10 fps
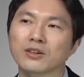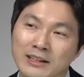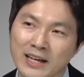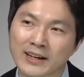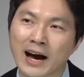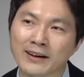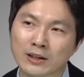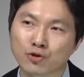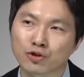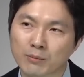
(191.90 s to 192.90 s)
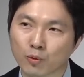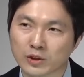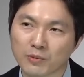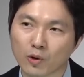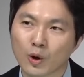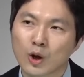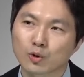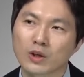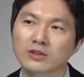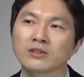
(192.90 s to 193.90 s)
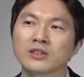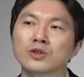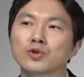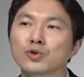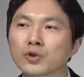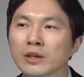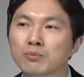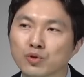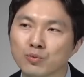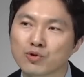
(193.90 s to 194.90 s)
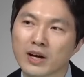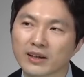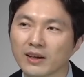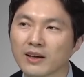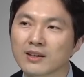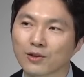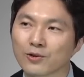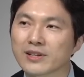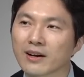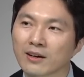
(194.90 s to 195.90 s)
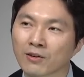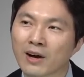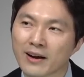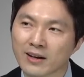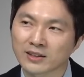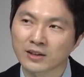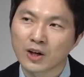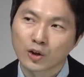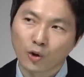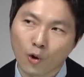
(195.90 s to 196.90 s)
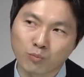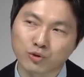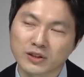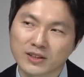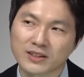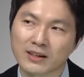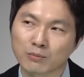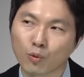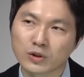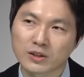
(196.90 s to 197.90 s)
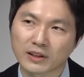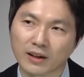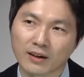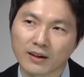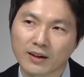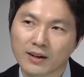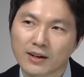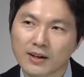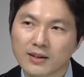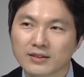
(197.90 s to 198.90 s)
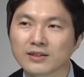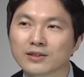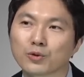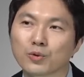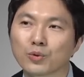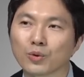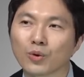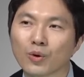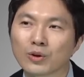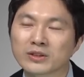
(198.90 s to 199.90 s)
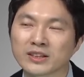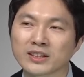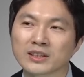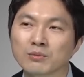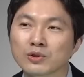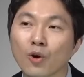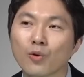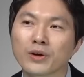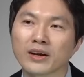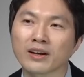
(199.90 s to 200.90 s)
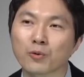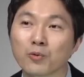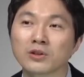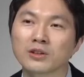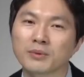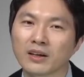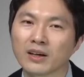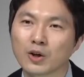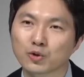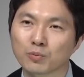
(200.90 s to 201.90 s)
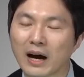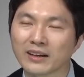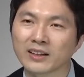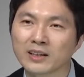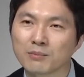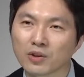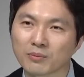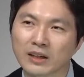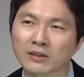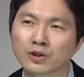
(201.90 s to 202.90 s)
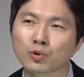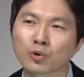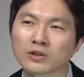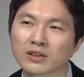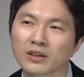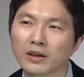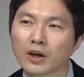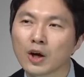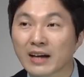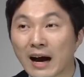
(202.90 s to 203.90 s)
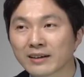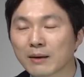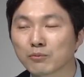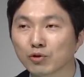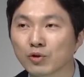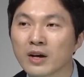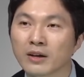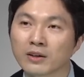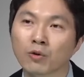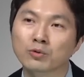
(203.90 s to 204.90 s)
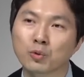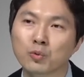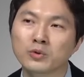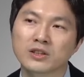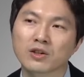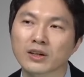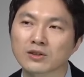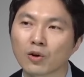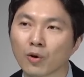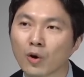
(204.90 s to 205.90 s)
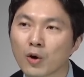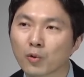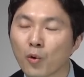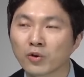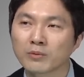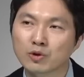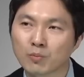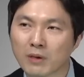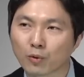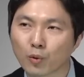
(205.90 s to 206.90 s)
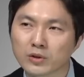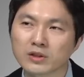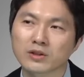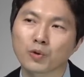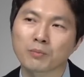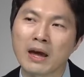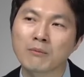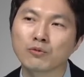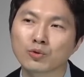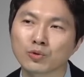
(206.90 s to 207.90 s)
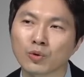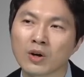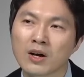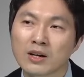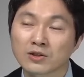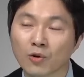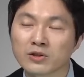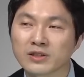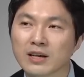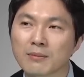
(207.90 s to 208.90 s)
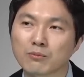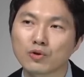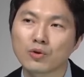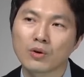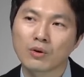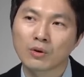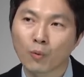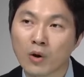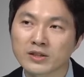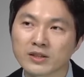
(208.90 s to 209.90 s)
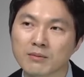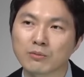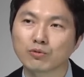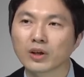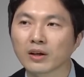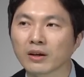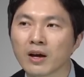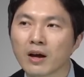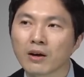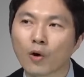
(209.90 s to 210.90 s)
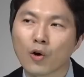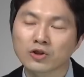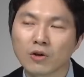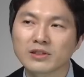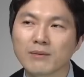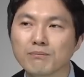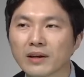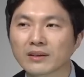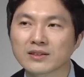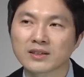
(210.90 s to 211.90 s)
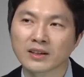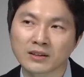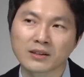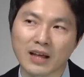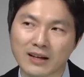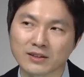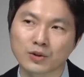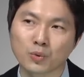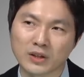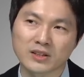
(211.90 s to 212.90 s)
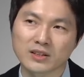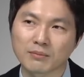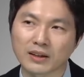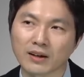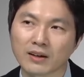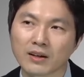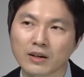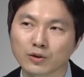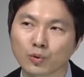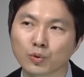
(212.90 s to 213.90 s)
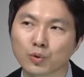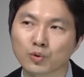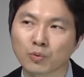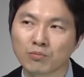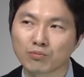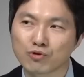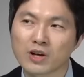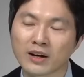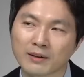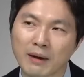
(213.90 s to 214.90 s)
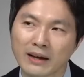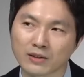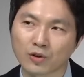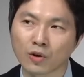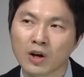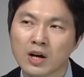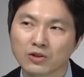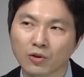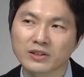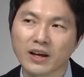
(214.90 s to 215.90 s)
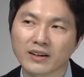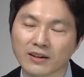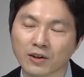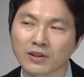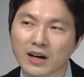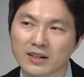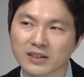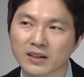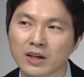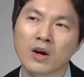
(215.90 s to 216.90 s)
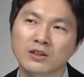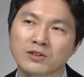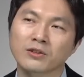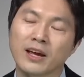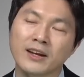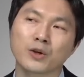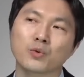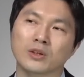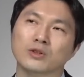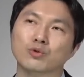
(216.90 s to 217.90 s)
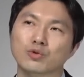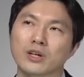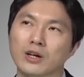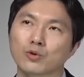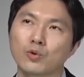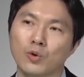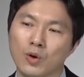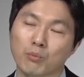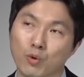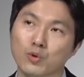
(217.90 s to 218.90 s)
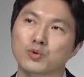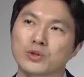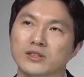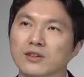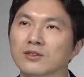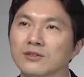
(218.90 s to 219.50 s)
제일 아랫줄에 보시면 최근 신규 입주 물량이 전세 가격 하락을 더욱 부채질하는 모습이다. 실제로 지금 서울에 공급이 좀 많이 있는 편입니다. 그것도 특히 강남구 이런 좋은 지역에서 공급이 좀 많고, 실제로 매물도 전세 매물, 월세 매물이 거의 1,300개씩 있는 단지도 있습니다. 그 정도로 좀 물량이 많아서 전세 가격까지 끌어내리고 있는 추세라고 볼 수 있어요.